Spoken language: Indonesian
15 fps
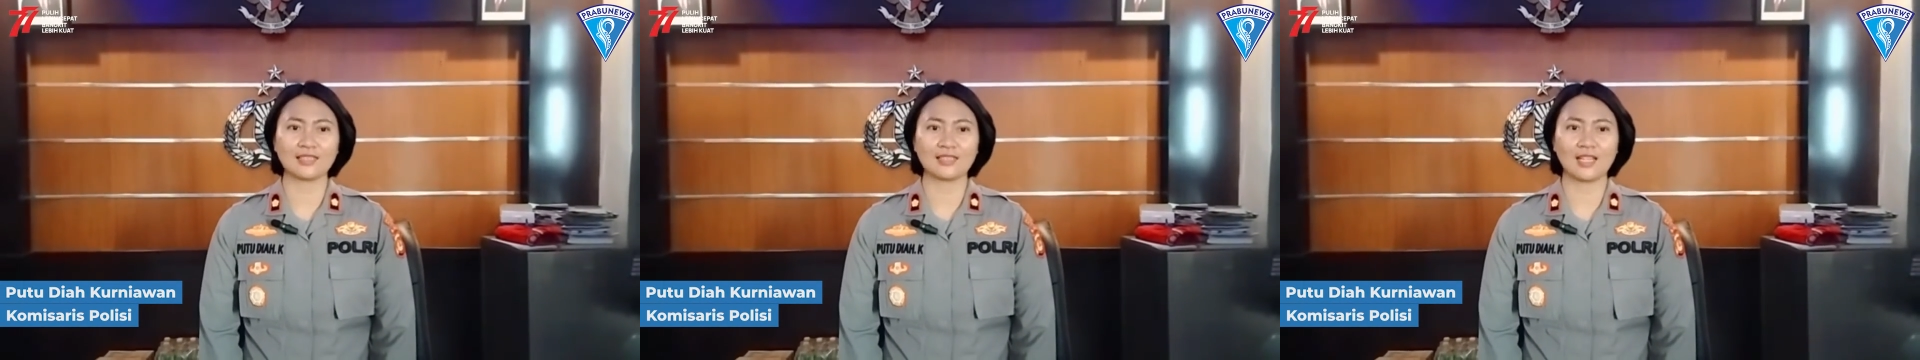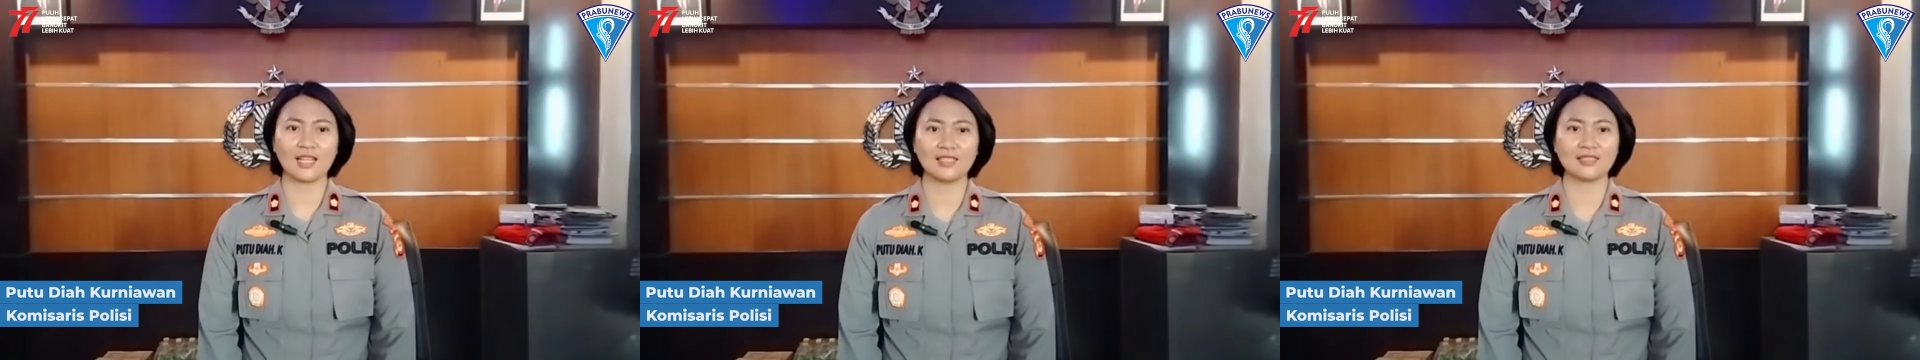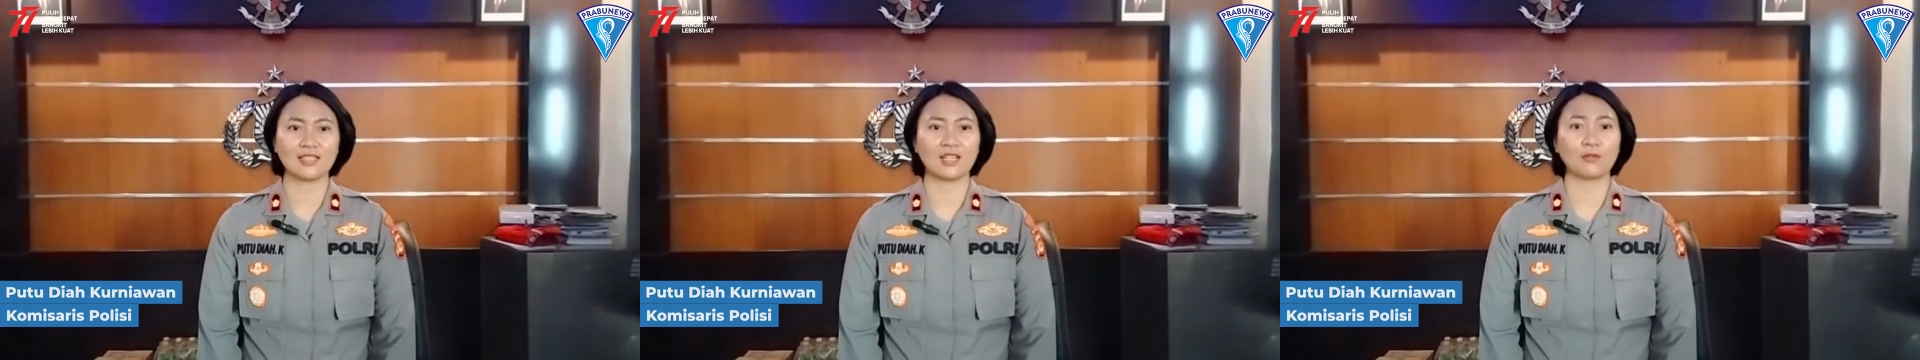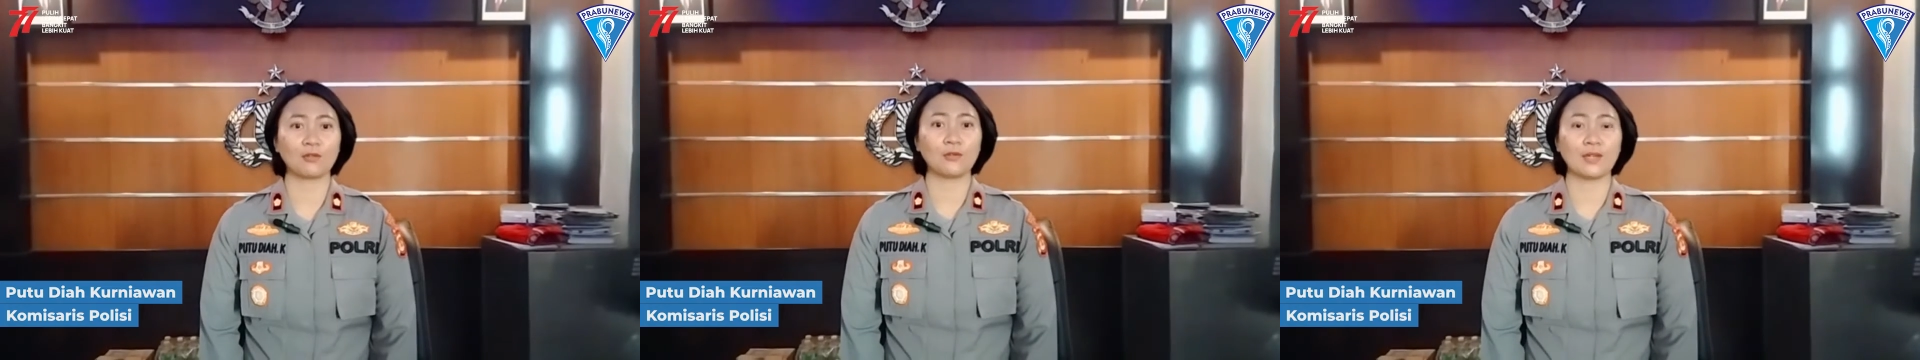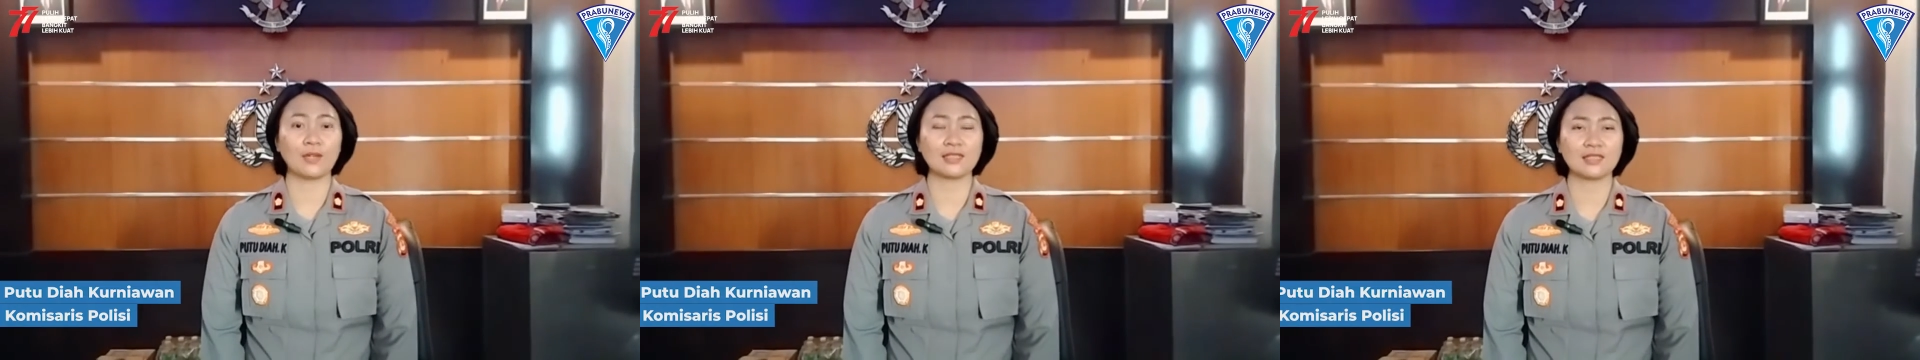Maha Esa,
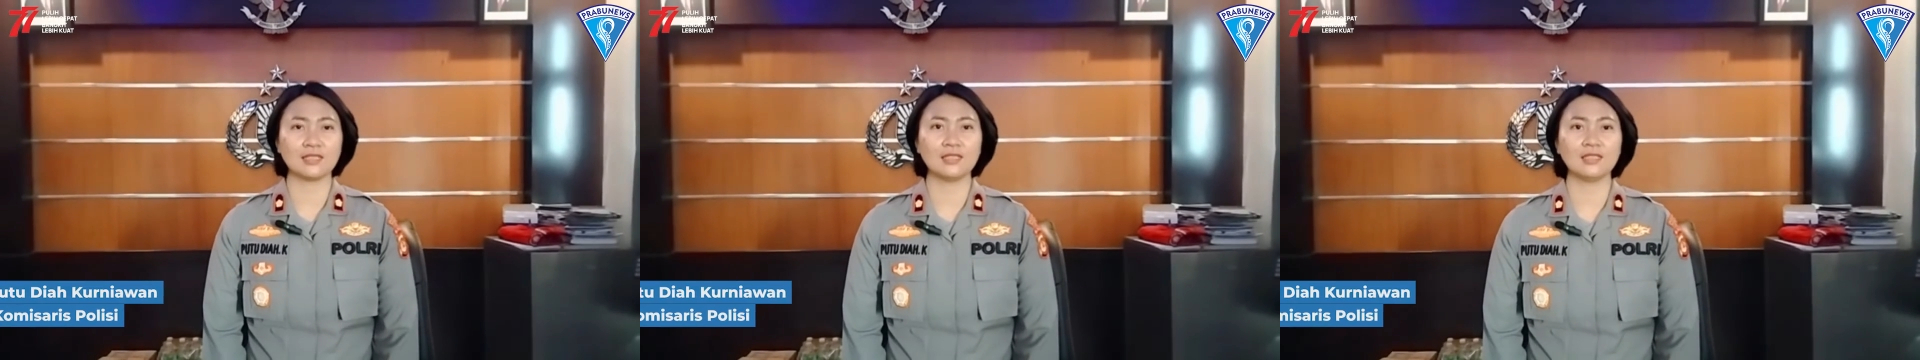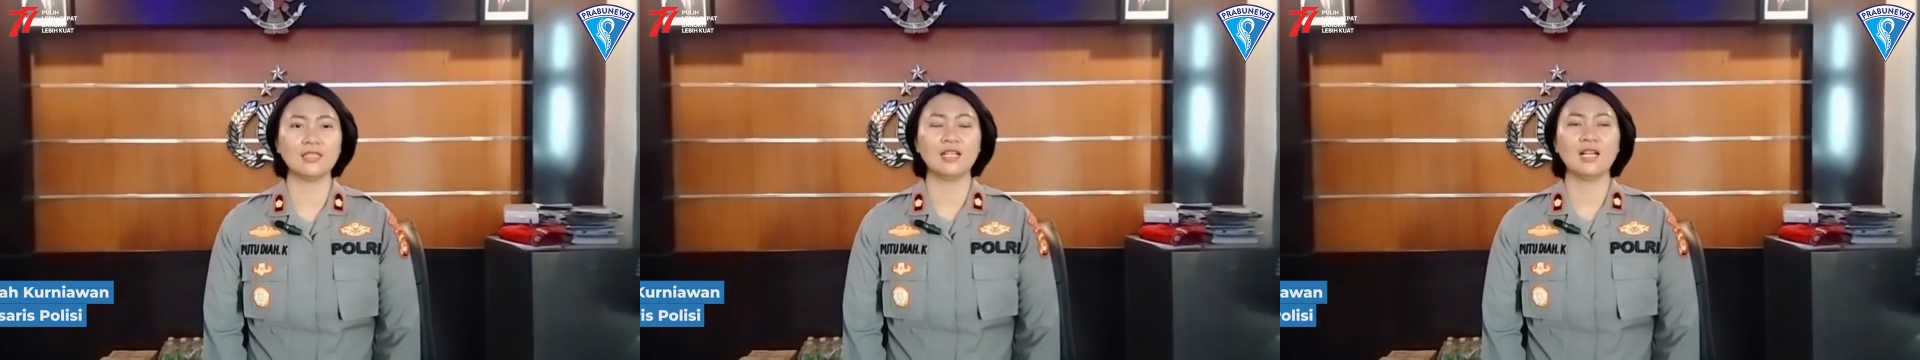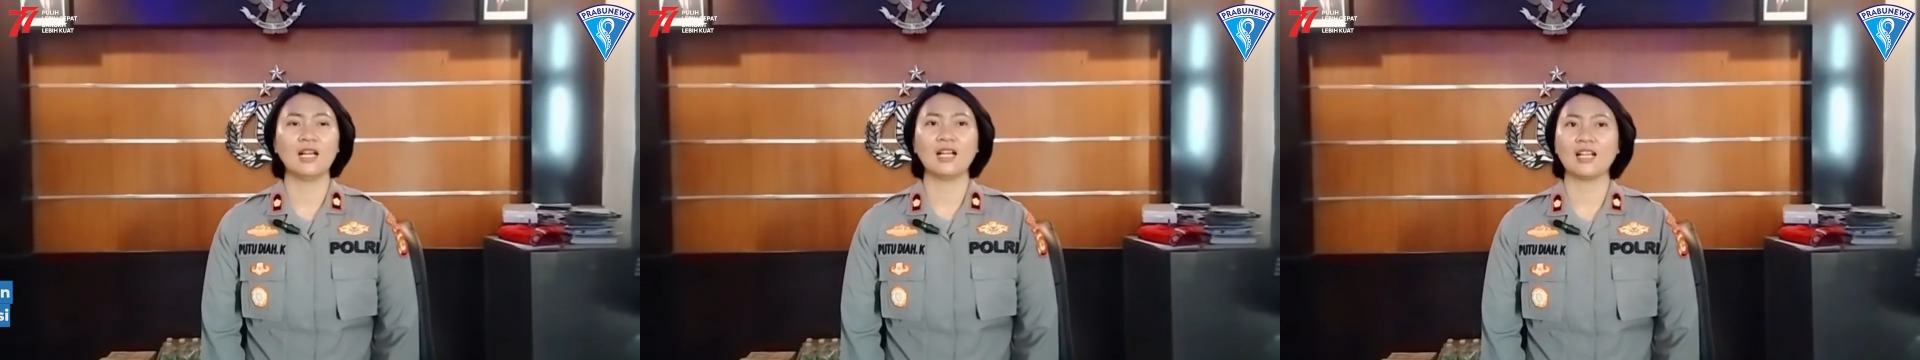Desa Yang Biasa,